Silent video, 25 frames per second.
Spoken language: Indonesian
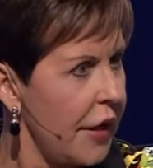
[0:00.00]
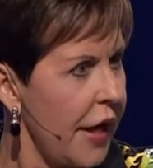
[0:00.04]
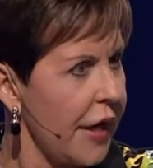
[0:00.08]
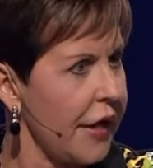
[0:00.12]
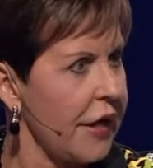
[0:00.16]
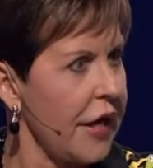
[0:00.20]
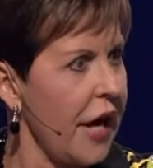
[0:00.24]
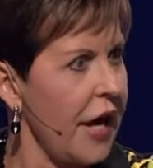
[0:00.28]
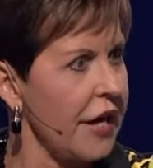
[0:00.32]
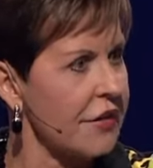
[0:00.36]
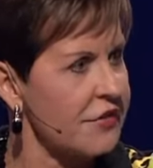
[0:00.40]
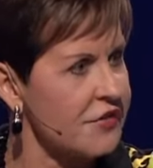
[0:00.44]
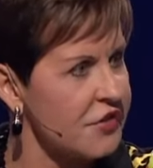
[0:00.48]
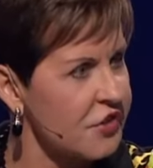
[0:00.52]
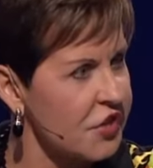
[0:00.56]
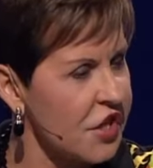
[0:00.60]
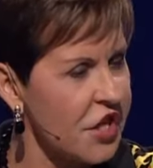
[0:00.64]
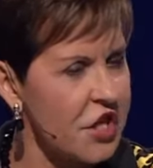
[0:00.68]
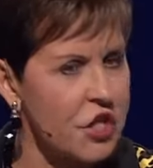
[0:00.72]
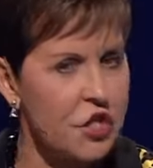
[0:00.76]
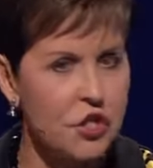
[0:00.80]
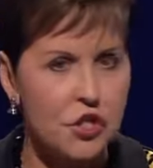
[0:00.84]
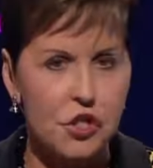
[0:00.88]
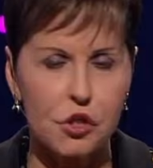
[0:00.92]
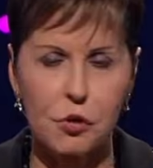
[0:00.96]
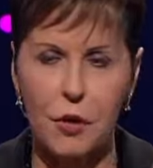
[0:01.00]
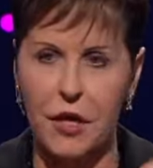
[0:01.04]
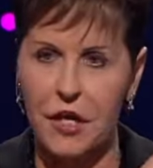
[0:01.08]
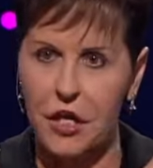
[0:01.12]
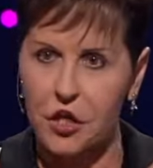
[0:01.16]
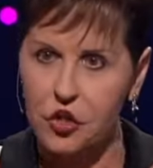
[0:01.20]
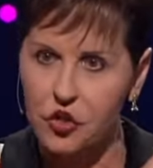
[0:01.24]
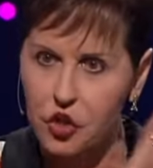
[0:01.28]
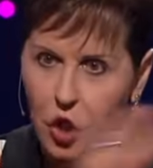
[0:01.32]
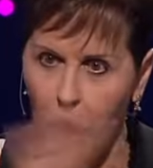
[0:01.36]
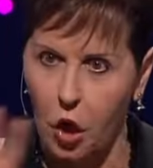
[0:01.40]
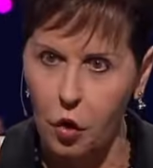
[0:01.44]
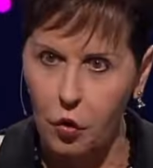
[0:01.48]
Dan Allah
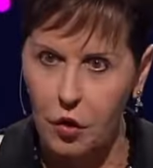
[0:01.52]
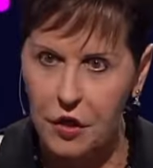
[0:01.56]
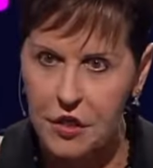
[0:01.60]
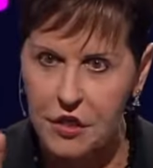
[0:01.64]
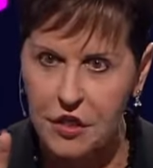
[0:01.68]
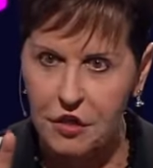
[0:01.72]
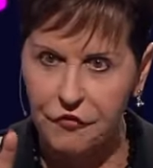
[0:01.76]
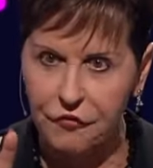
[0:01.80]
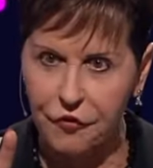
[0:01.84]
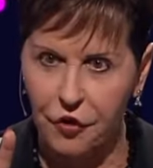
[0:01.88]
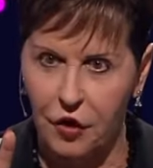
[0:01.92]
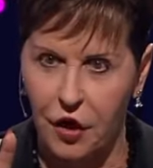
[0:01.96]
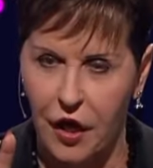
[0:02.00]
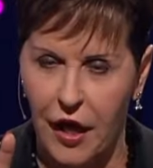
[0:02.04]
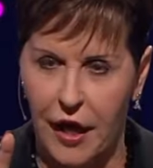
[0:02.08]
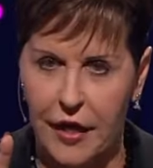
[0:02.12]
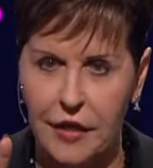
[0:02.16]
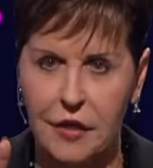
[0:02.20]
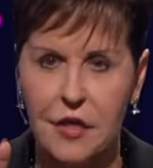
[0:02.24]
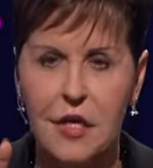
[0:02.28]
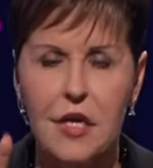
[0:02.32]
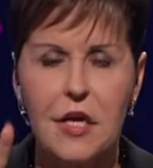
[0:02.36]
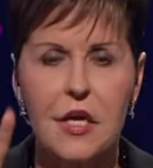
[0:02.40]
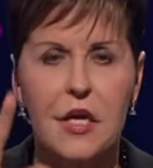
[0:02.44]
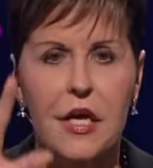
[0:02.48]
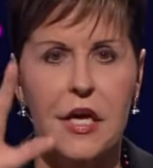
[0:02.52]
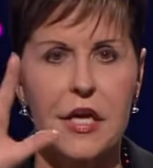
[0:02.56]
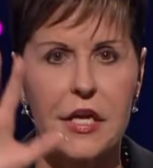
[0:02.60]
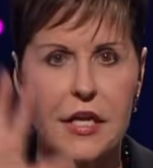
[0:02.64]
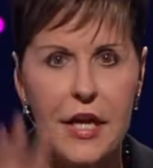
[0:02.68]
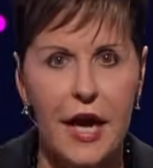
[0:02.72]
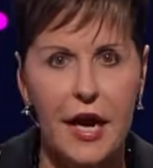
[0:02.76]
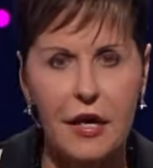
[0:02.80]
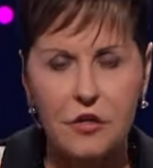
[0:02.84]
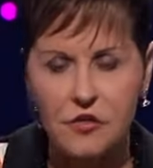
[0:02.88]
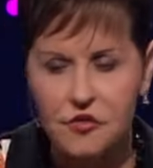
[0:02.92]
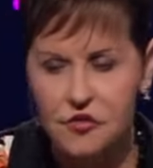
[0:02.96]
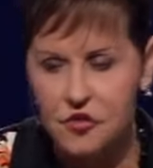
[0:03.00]
melihatmu dalam terang yang berbeda,
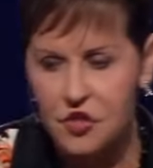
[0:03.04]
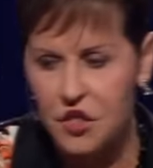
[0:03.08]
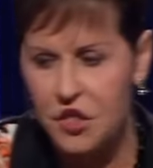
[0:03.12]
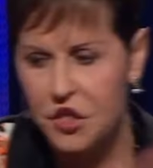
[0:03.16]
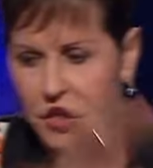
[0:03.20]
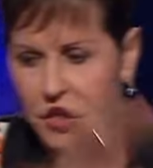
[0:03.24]
yakini